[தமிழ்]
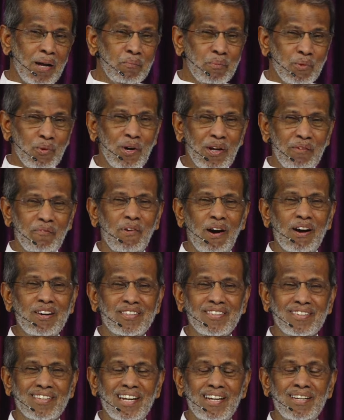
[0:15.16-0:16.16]
அன்போடு
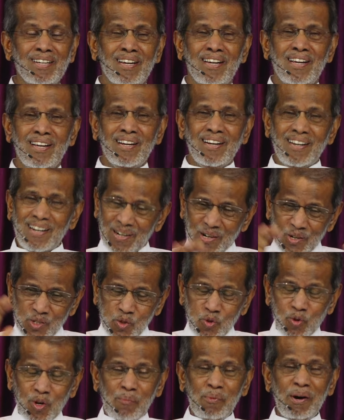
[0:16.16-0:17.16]
வாழ்த்துக்கிறேன் நீங்கள்
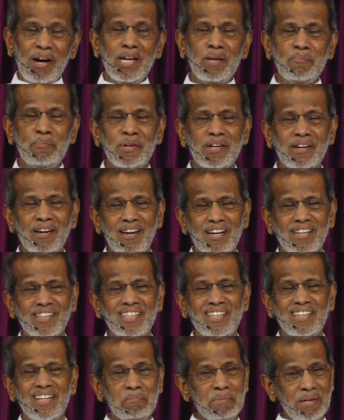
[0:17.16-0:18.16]
சுகமாக இருப்பீர்களாக
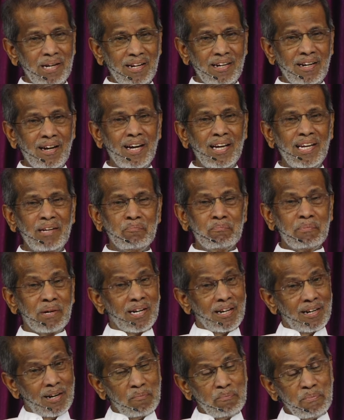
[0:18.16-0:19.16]
பலனாய்
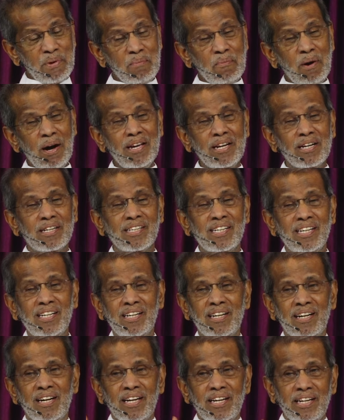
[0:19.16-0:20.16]
மன ரம்யமாக இருக்க
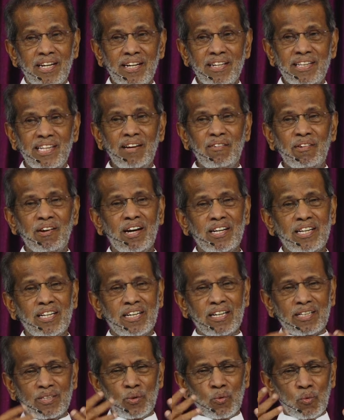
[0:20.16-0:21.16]
என் தேவனாகி
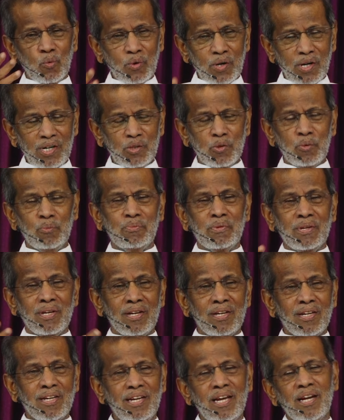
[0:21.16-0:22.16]
கர்த்தர் உங்களுக்கும்
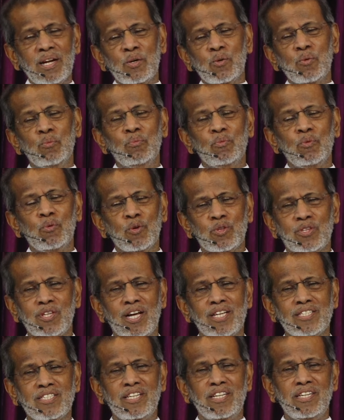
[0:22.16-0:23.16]
எனக்கும்
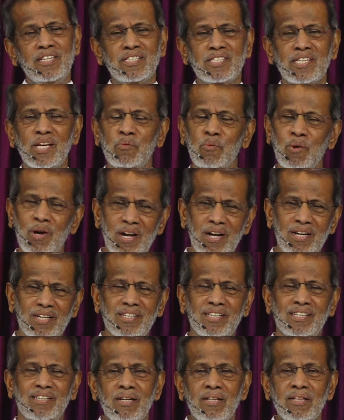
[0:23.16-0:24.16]
ஒத்தாசை செய்வாராக
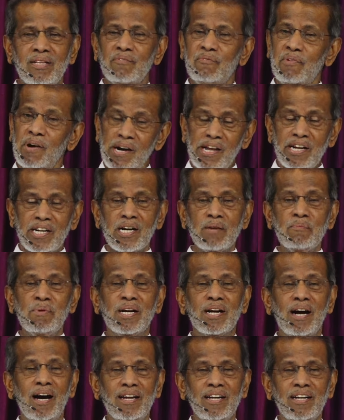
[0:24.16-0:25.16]
இந்த வெள்ளிக்கிழமை
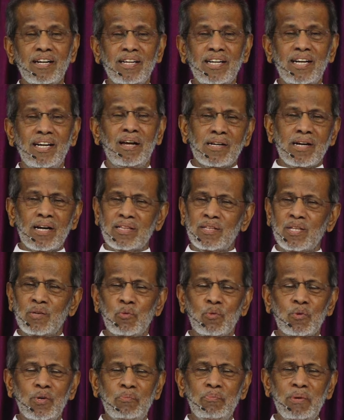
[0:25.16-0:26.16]
காலையில் கர்த்தர்
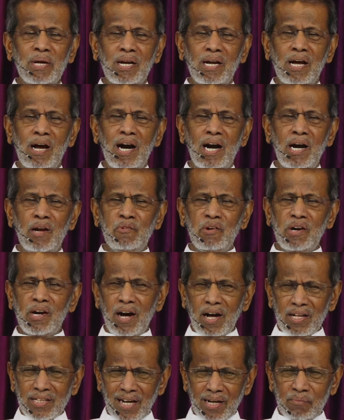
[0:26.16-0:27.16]
உங்கள் மேல்
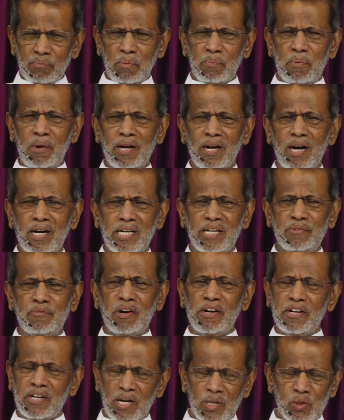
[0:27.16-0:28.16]
அளவில்லாத அன்பு பாராட்டி
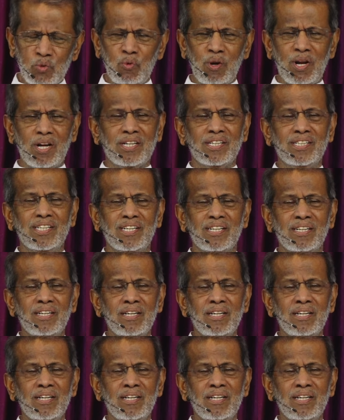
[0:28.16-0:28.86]
வழி நடத்துவாராக